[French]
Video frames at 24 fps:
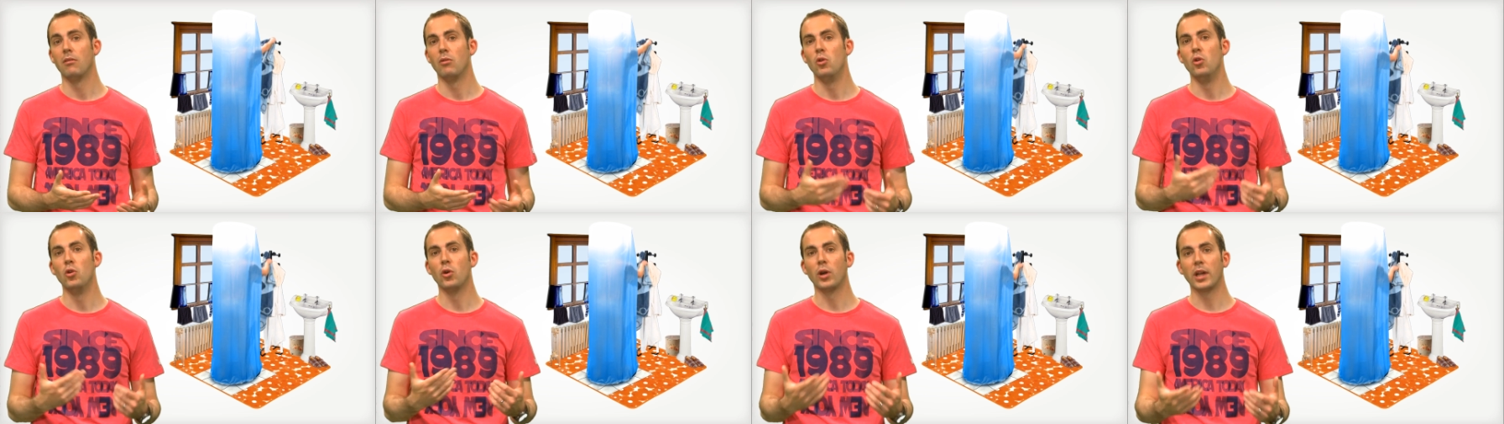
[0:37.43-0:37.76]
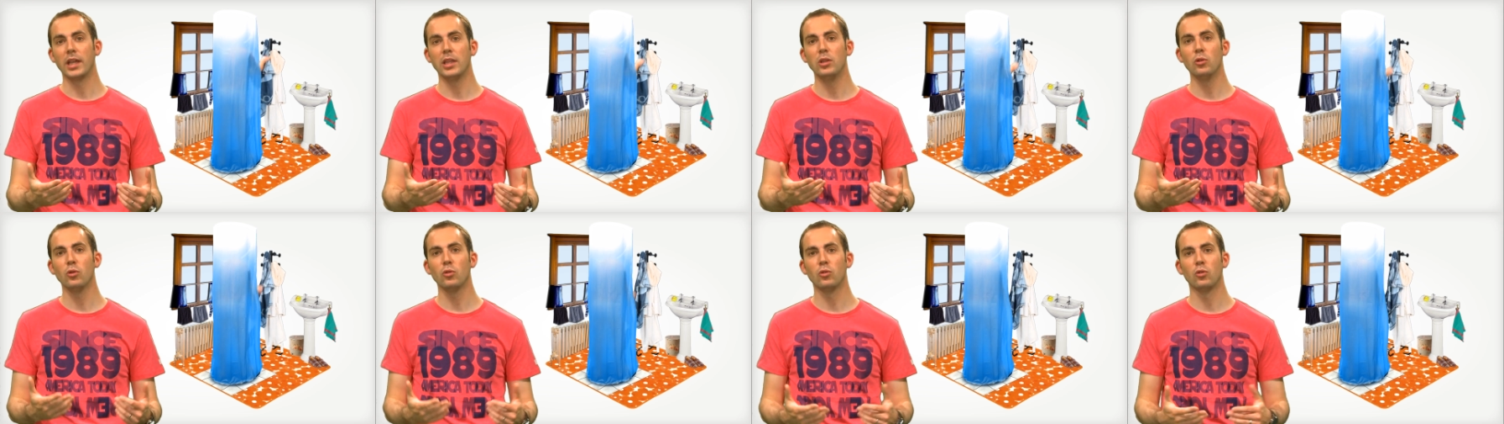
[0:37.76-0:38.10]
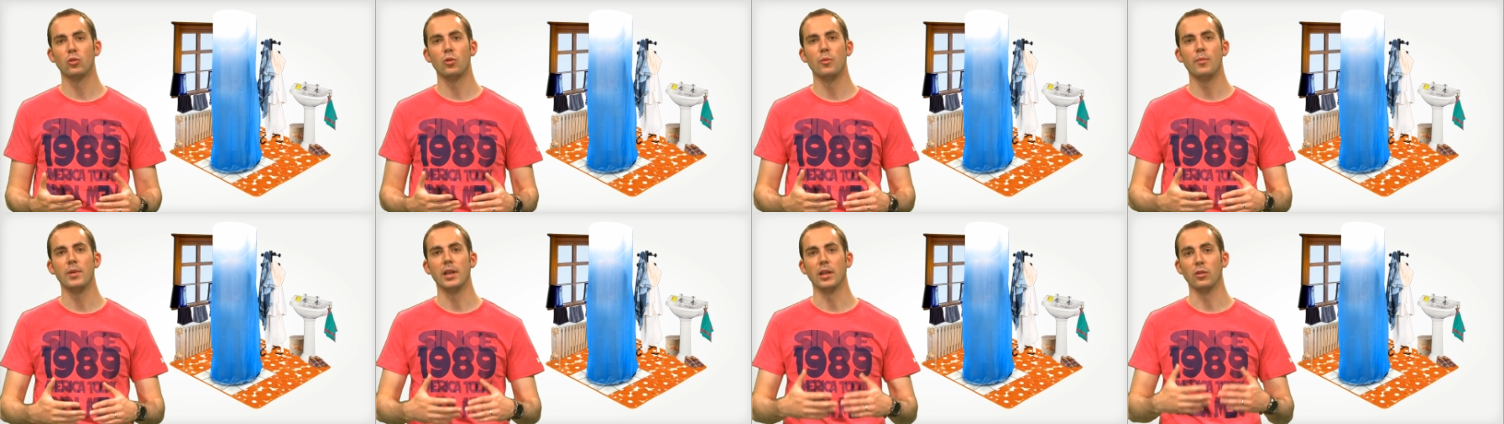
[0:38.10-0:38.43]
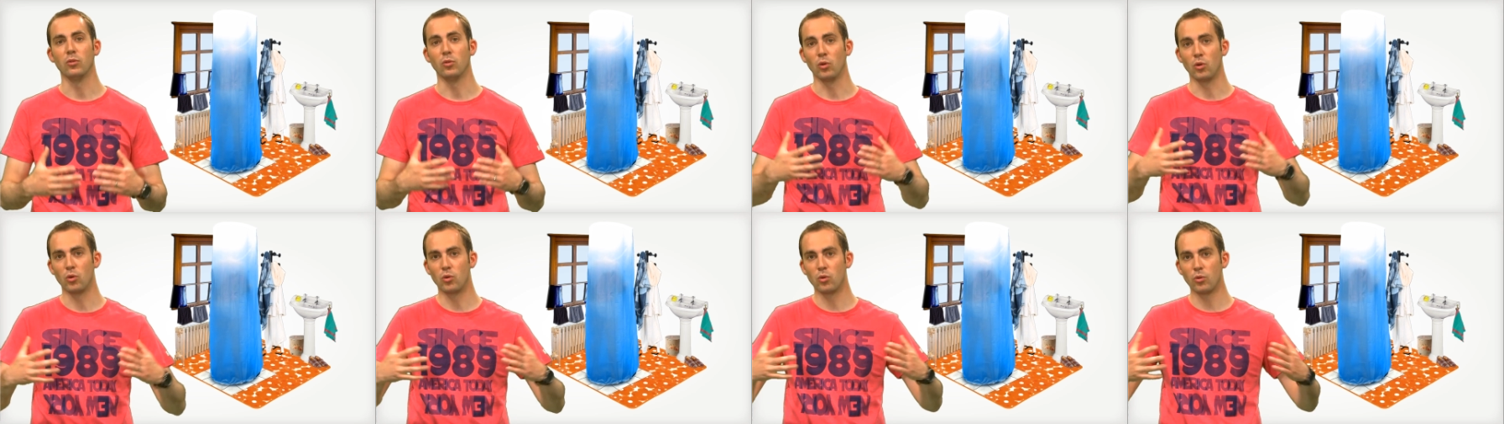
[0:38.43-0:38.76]
le rideau se met à
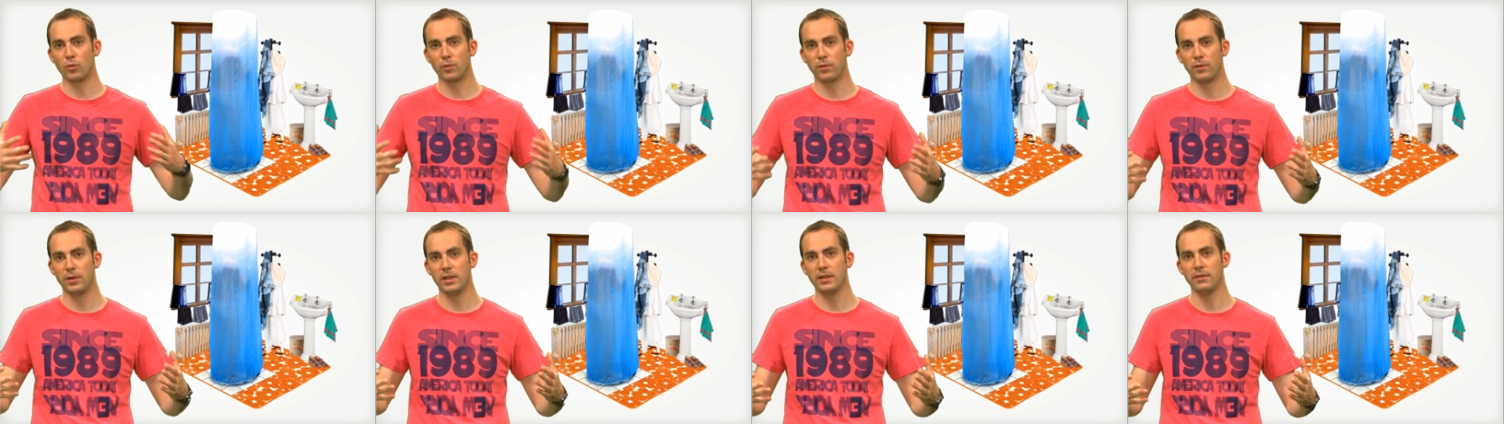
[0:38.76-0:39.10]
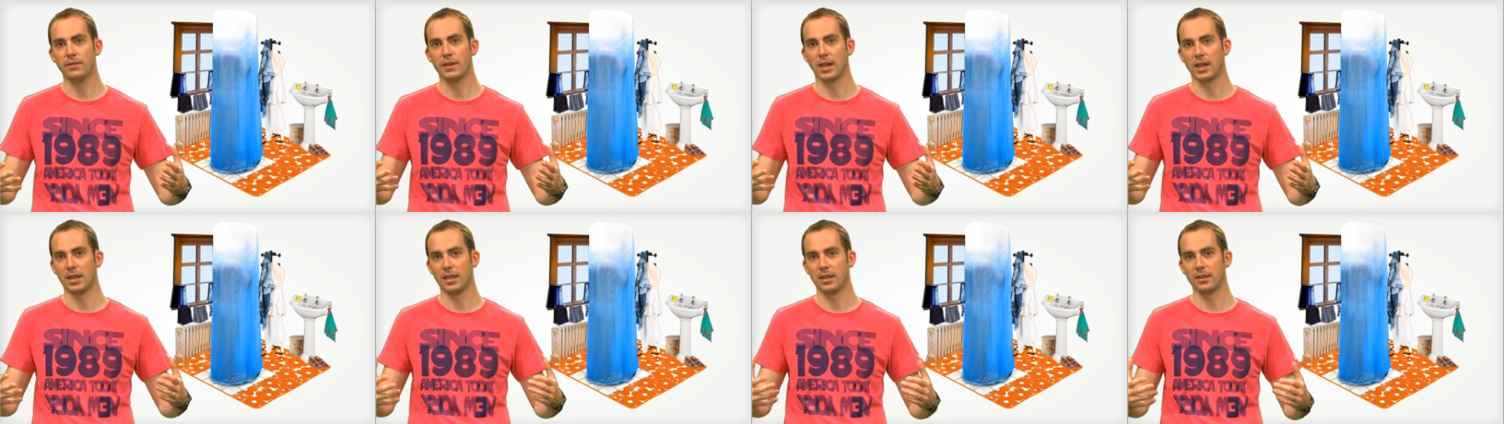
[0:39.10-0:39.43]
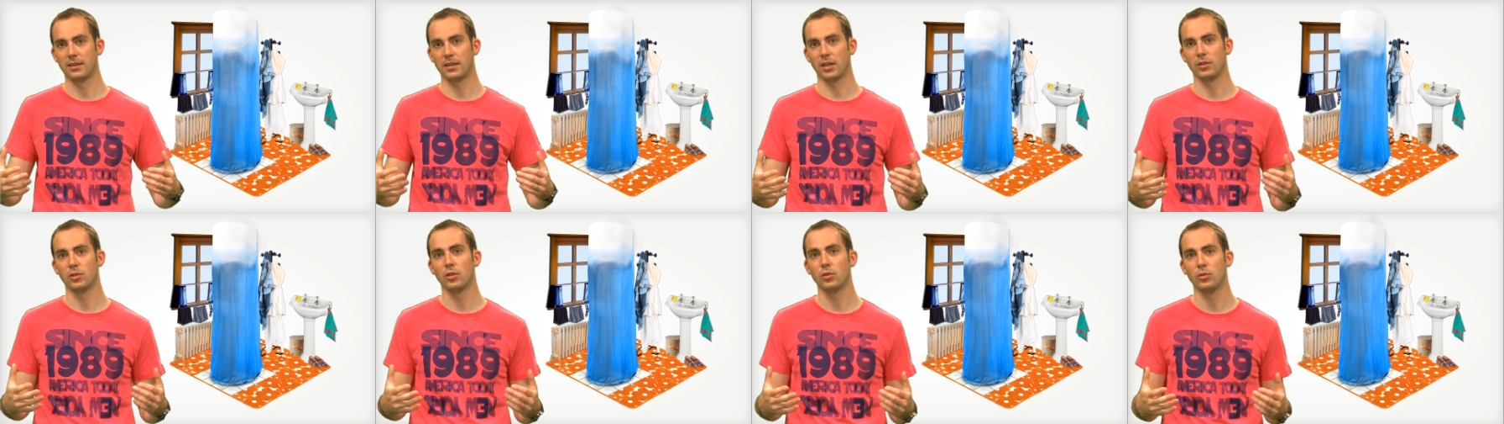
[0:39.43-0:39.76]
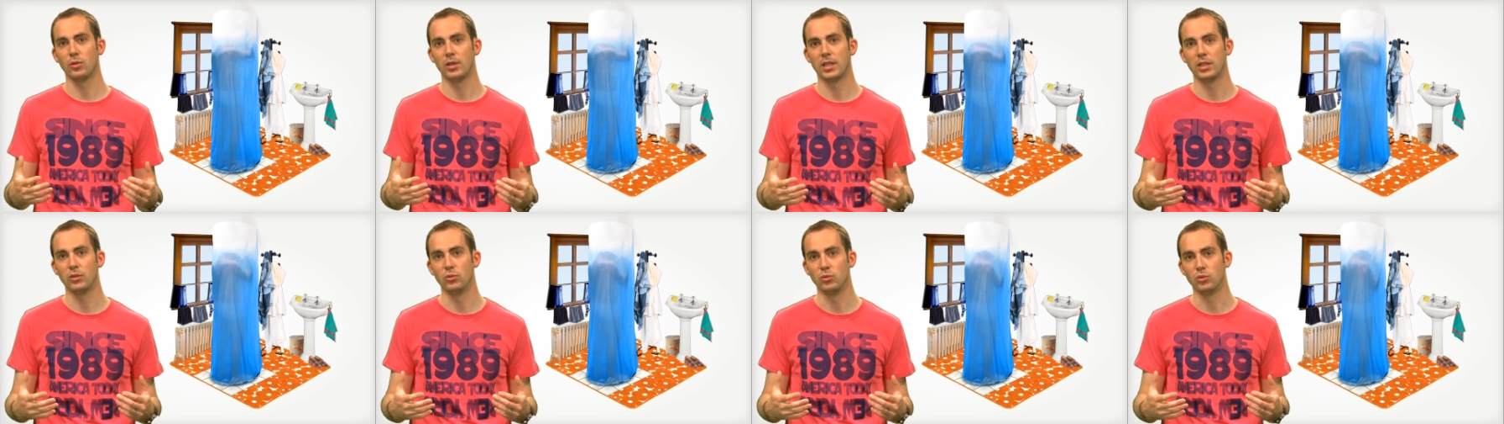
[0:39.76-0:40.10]
se gonfler vers l'intérieur
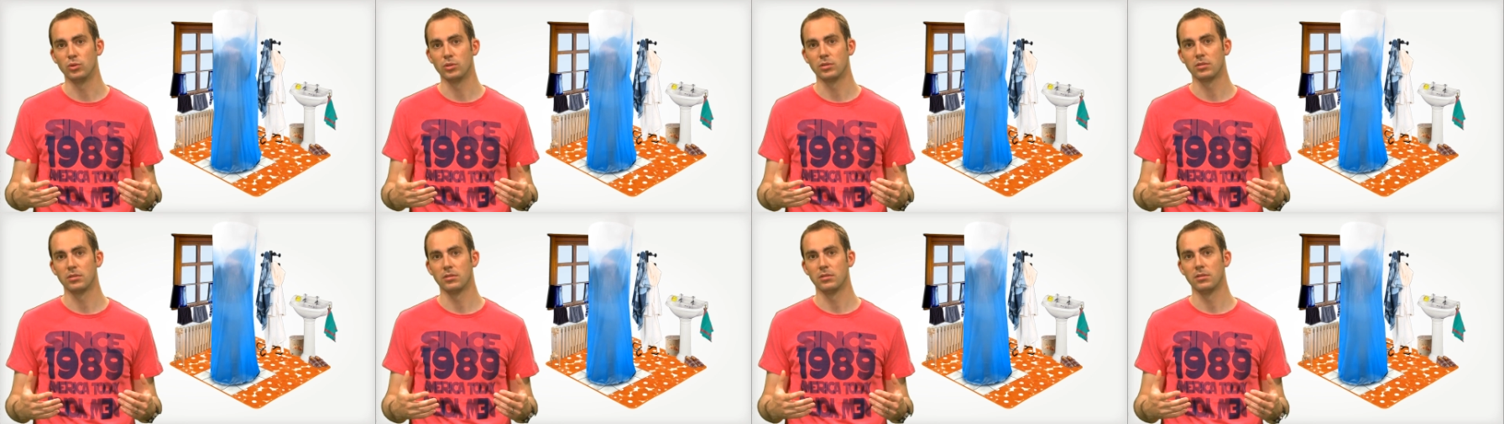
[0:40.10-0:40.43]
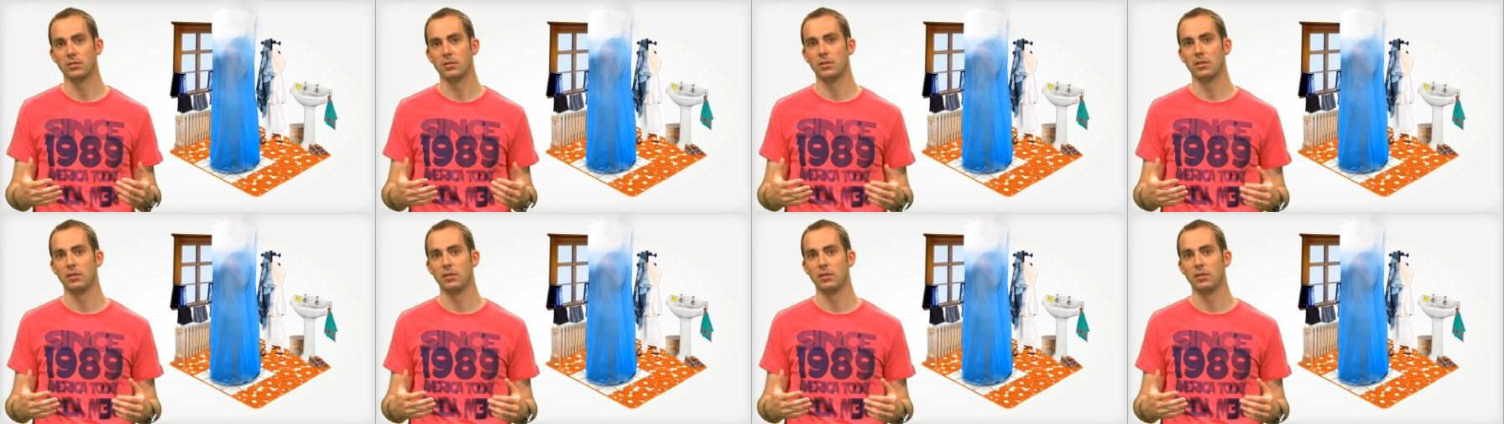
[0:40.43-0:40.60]
de la douche.